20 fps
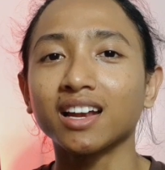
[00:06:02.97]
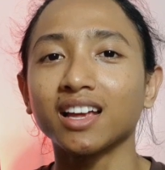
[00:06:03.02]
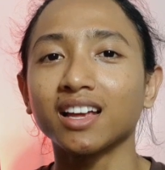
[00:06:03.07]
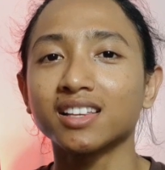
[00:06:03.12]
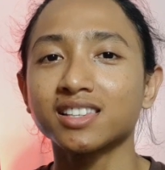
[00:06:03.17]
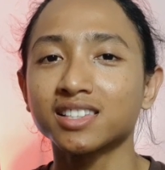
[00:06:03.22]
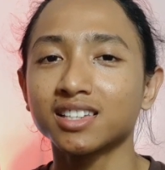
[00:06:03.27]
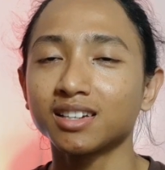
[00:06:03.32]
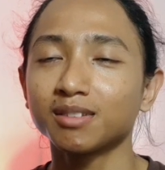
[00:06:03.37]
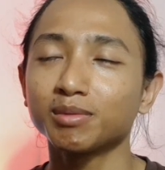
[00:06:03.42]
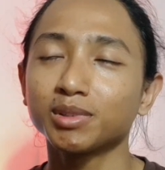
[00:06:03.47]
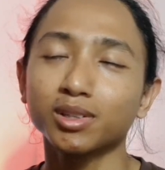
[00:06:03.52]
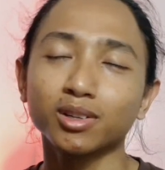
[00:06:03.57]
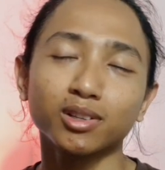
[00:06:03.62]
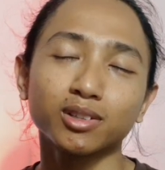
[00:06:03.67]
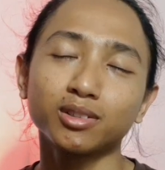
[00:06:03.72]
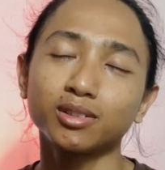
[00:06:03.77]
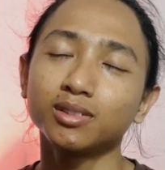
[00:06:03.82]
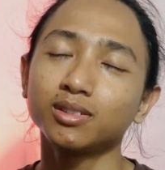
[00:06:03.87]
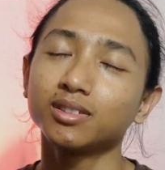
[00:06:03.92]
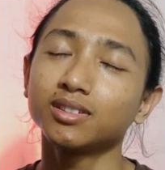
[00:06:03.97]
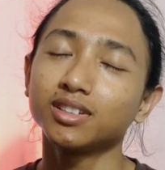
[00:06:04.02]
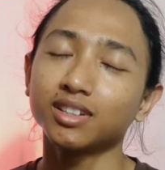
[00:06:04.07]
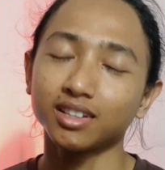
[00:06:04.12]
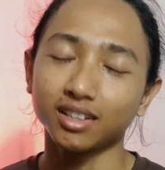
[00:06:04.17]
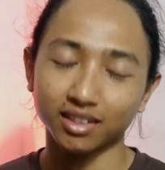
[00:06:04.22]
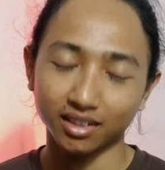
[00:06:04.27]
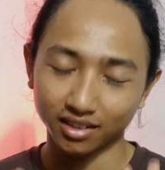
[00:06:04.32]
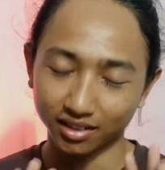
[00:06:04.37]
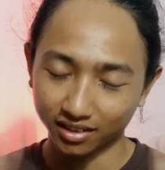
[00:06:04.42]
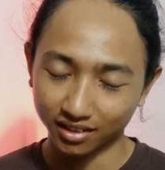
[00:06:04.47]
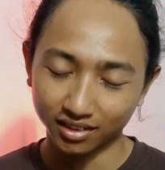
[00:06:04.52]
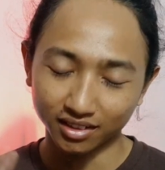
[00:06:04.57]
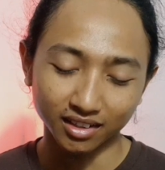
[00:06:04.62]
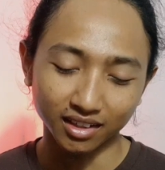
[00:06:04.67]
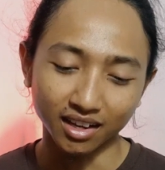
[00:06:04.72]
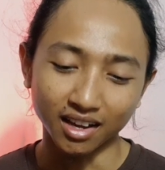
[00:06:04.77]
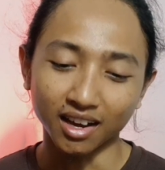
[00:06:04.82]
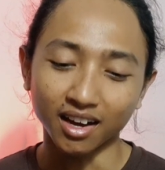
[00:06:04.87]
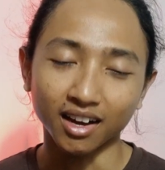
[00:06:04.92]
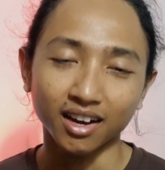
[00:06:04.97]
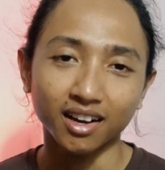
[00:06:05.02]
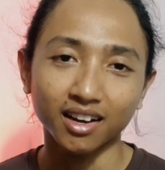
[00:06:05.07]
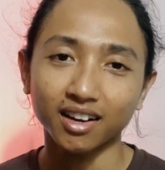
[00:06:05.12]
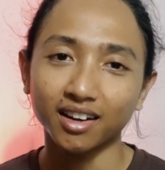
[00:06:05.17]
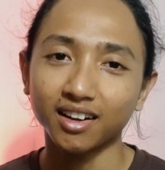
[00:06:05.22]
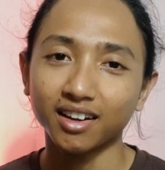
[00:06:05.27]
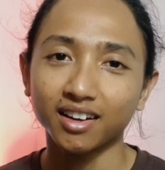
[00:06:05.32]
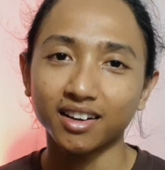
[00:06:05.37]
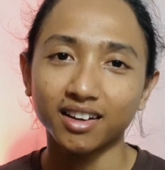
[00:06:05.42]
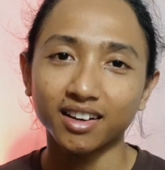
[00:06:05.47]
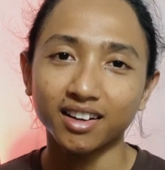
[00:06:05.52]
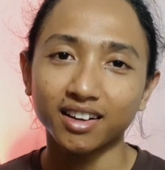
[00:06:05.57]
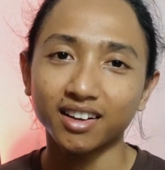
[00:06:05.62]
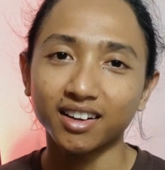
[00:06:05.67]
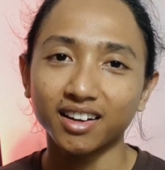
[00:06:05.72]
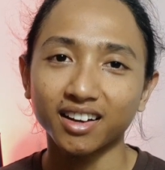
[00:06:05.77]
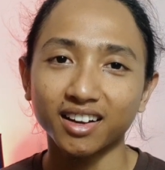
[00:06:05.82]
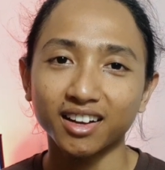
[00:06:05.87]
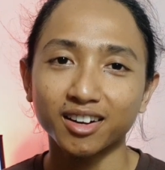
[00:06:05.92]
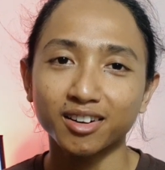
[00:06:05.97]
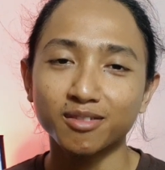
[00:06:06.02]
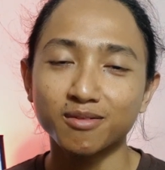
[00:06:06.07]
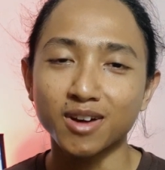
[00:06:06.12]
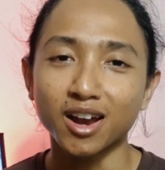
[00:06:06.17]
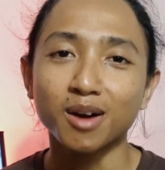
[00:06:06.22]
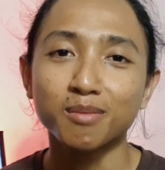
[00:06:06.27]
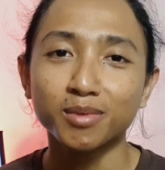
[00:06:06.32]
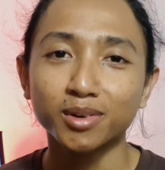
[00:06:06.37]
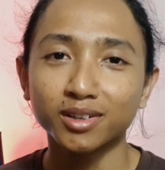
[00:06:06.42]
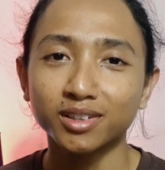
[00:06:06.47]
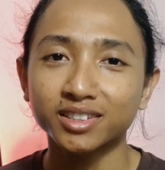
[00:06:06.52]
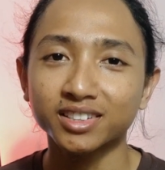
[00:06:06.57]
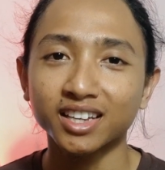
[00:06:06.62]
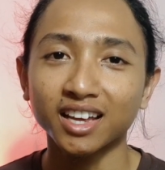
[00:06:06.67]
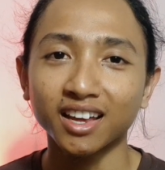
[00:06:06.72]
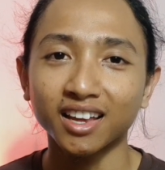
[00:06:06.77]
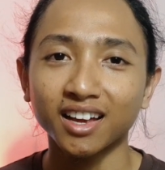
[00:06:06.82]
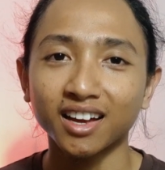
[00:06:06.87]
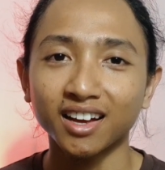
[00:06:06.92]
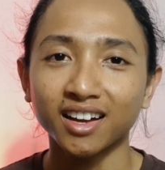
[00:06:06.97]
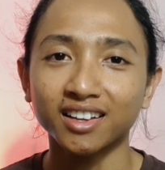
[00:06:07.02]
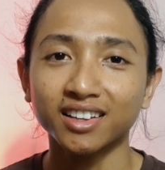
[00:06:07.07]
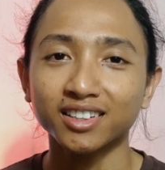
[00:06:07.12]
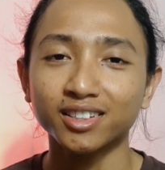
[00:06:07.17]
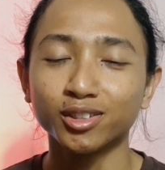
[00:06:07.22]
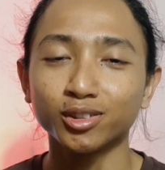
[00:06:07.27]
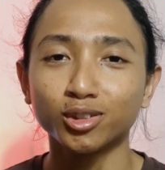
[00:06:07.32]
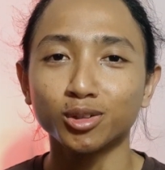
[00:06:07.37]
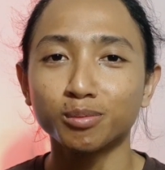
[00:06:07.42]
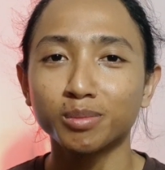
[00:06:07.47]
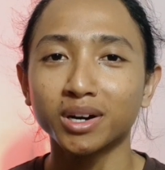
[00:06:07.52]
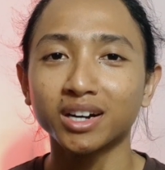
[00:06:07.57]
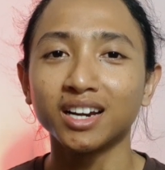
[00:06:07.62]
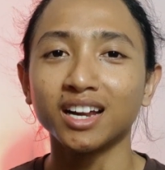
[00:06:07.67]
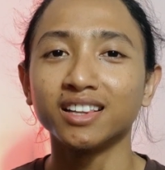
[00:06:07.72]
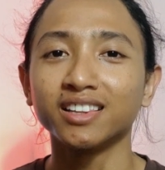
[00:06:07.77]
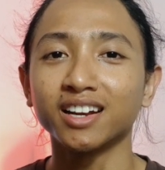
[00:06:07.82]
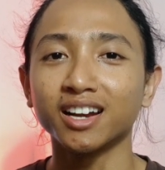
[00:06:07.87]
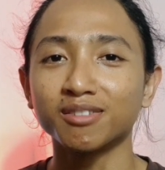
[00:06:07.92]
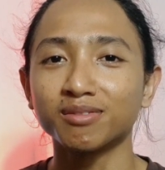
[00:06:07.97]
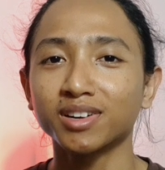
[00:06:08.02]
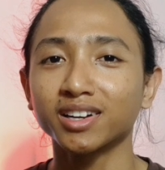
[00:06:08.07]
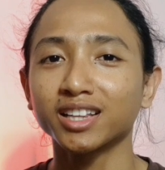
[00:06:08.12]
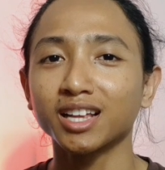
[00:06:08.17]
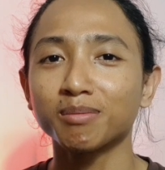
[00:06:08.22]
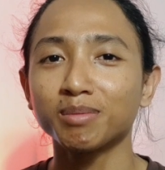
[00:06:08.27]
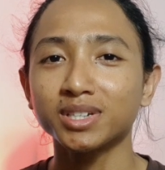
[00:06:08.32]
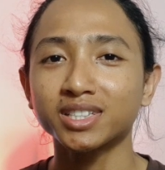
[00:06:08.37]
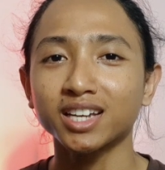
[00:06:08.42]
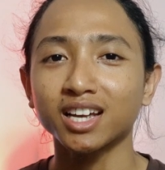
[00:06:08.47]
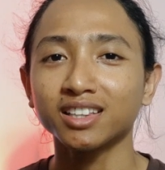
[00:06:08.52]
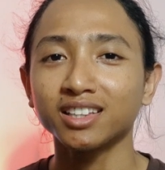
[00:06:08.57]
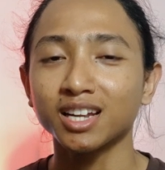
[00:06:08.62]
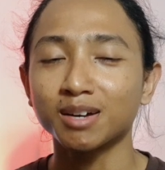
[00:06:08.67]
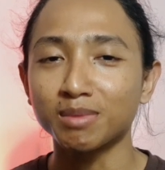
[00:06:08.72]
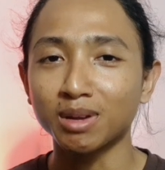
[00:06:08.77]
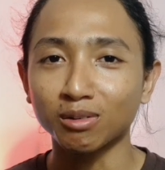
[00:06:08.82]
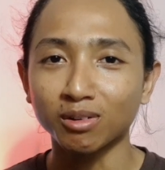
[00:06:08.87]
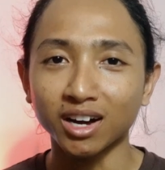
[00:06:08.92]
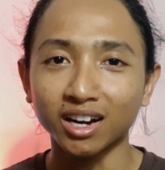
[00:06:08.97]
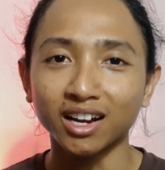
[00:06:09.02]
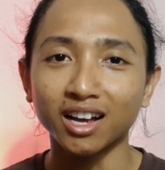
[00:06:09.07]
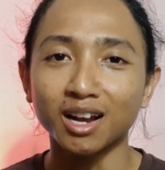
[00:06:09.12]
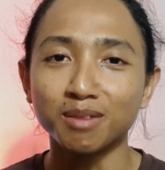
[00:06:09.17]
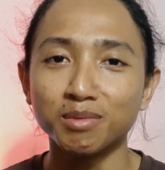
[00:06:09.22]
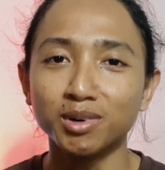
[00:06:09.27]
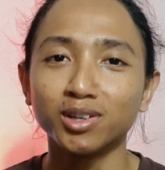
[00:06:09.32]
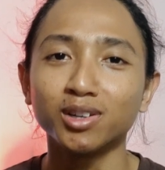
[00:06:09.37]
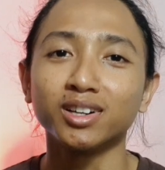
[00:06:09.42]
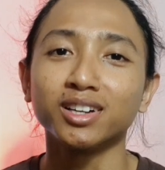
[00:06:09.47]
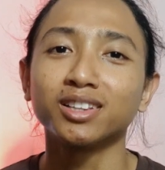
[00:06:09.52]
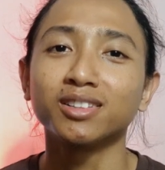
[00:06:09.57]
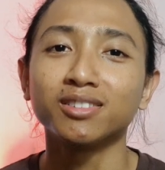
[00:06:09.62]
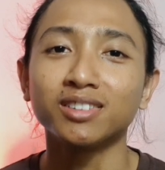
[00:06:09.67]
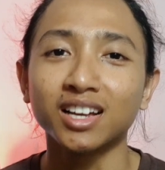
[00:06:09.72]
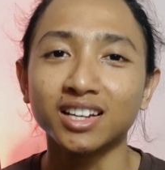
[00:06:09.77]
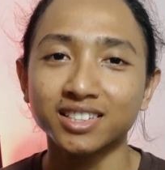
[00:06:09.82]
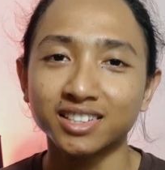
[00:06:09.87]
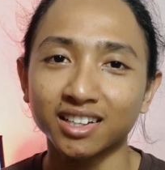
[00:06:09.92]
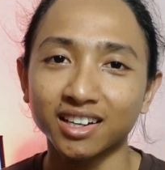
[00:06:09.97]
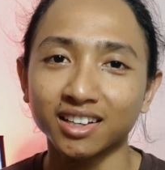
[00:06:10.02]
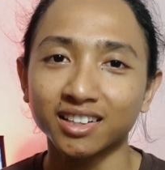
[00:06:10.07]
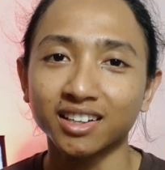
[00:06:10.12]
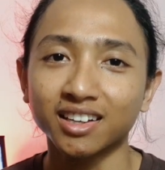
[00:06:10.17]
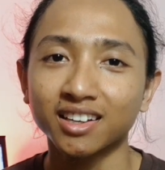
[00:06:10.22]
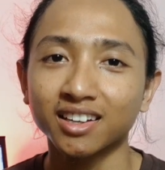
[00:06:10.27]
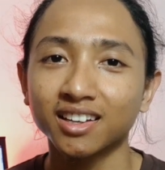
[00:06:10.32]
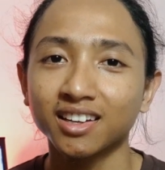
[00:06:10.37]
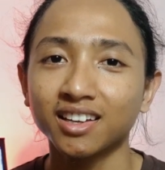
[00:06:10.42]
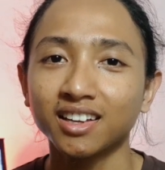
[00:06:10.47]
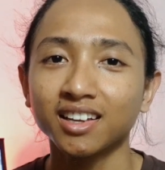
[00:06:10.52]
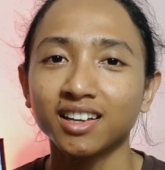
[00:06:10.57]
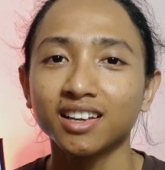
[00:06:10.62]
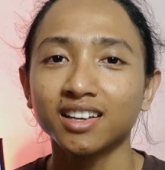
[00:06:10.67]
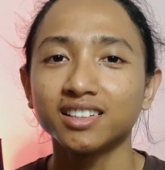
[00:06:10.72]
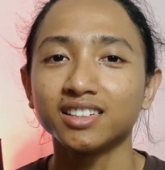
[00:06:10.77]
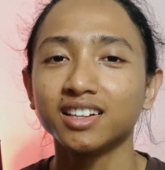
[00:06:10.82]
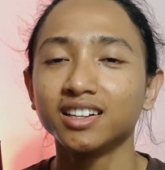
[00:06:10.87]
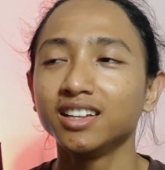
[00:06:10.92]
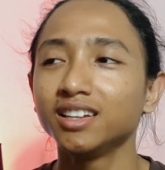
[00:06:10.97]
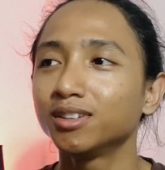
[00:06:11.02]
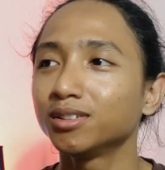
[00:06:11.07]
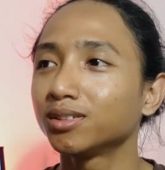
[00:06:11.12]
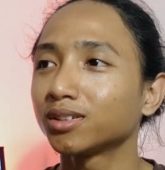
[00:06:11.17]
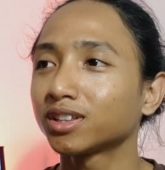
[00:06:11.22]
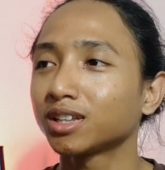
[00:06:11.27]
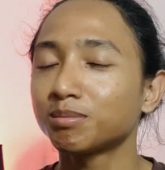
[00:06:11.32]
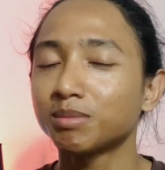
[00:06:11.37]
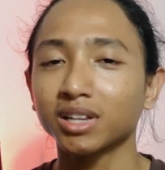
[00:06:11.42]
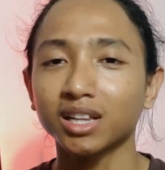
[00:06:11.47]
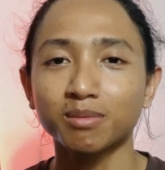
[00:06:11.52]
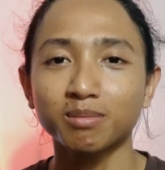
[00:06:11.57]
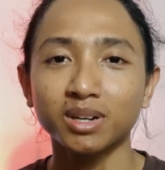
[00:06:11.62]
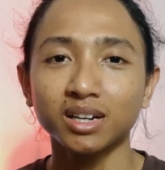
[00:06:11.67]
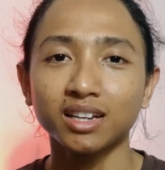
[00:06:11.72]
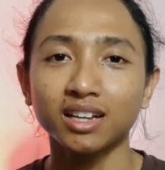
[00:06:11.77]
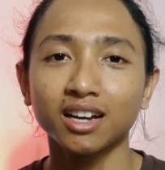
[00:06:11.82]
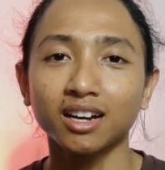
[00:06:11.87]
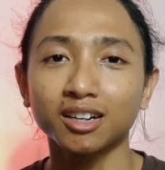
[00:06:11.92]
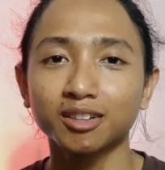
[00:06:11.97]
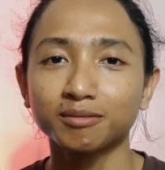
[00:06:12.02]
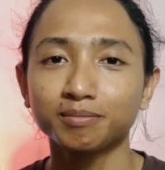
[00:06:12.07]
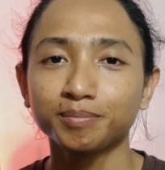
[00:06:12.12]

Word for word: adsense menurutku ya walaupun saya youtuber dan driver tapi saya tidak melakukan hal bodoh itulah istilahnya jadi untuk teman-teman yang